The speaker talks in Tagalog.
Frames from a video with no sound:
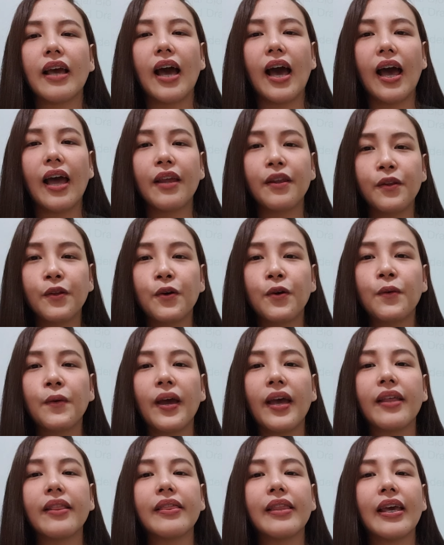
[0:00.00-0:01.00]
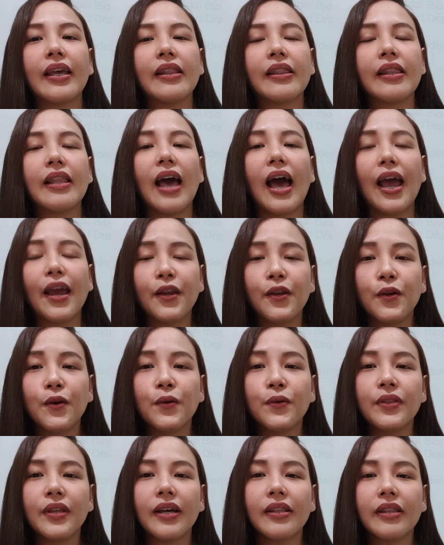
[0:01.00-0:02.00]
I know and then I
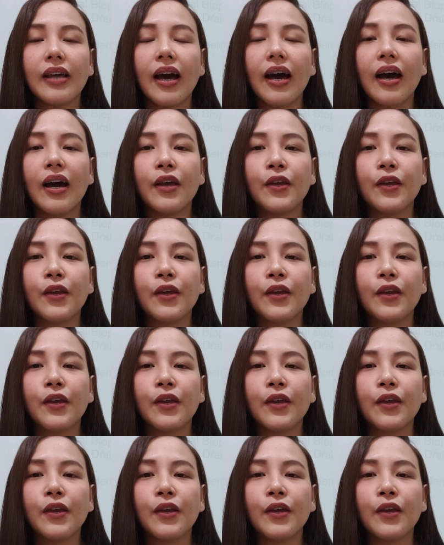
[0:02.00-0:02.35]
know that uh,